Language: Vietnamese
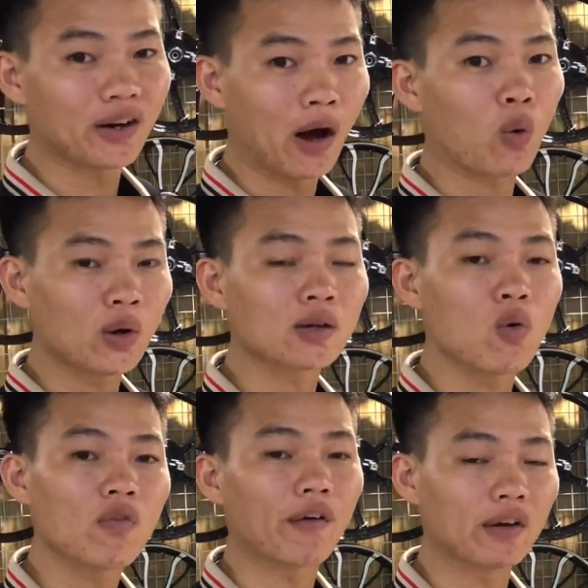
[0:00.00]
phần đấu
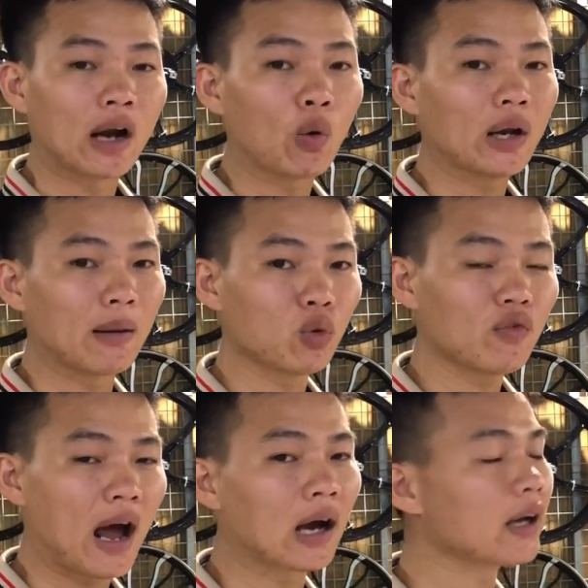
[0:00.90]
cũng phải phần đấu để làm
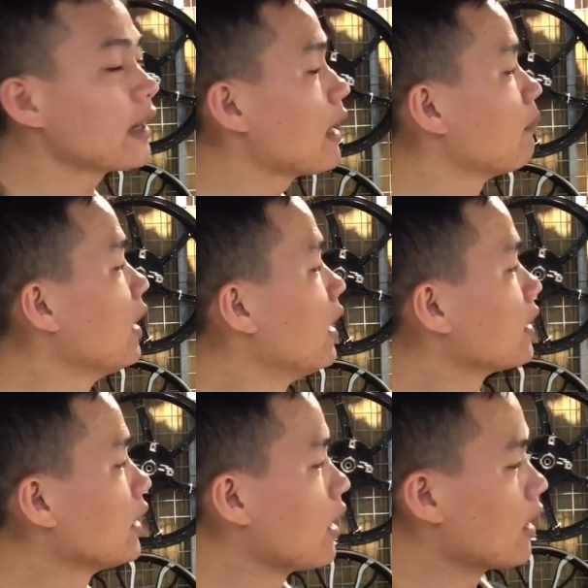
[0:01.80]
nút vàng này anh em
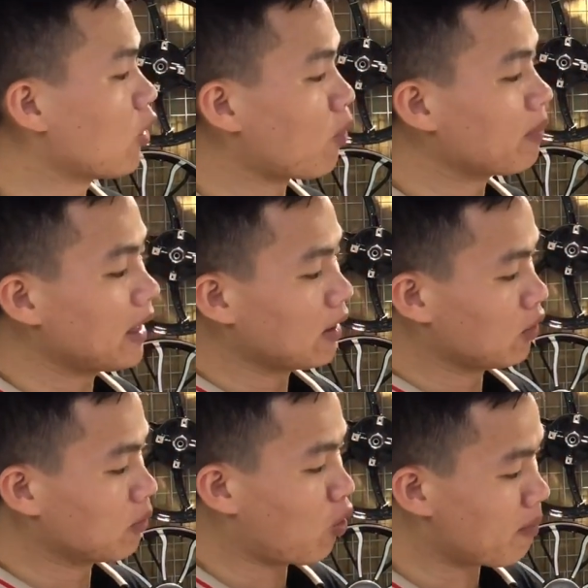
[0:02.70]
thì uh, hộp này
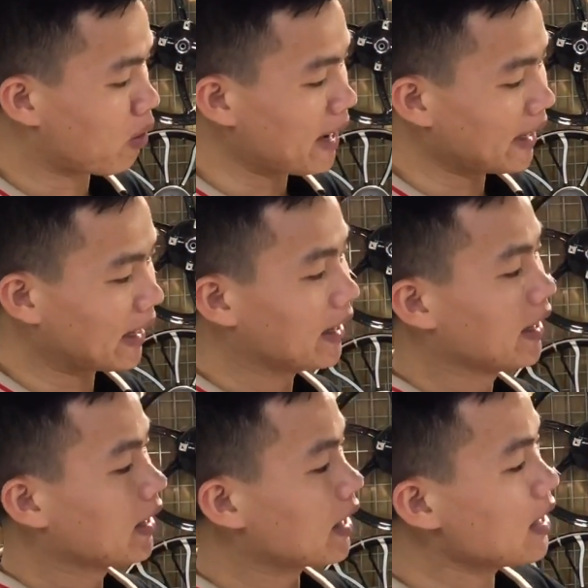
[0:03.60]
là hộp màu đen này
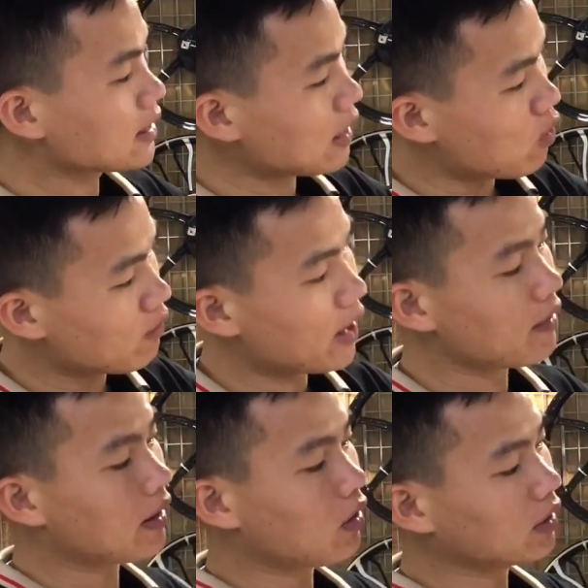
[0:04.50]
đấy đằng sau cũng
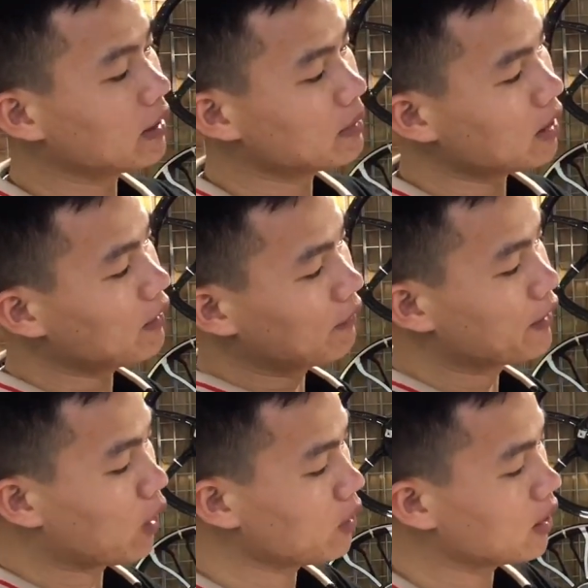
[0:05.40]
vậy và có thêm những cái phần
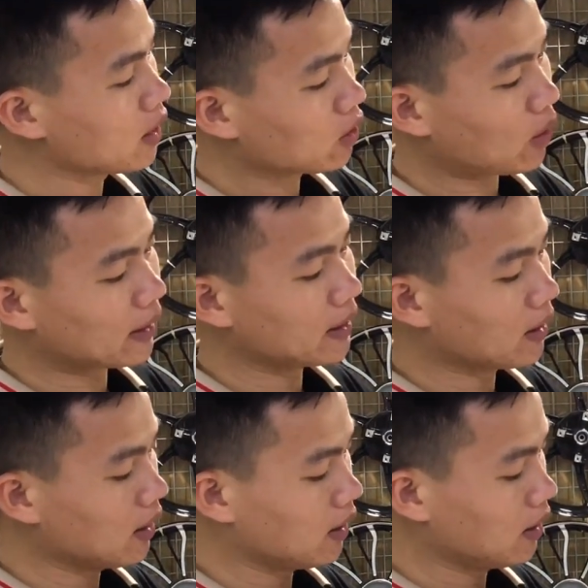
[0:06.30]
phiếu nữa toàn
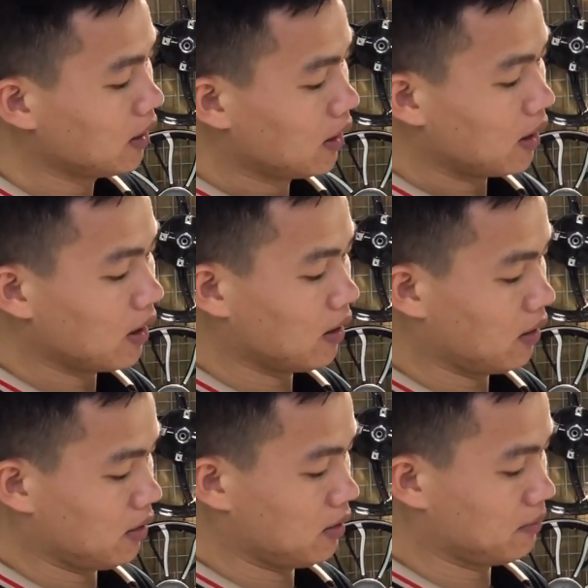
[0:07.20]
tiếng uh,
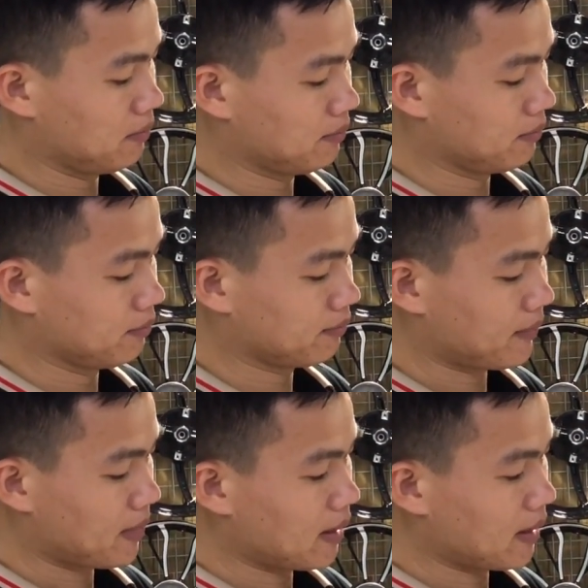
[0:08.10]
uh,